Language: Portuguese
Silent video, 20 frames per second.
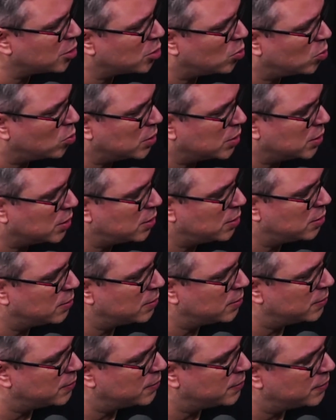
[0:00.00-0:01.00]
duas, né?
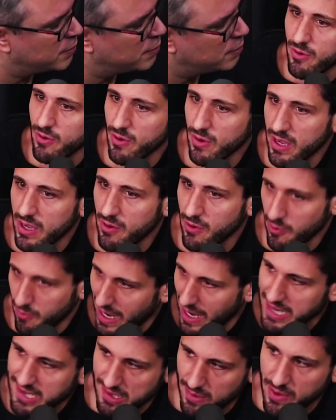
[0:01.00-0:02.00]
Eu, eu, eu o Barça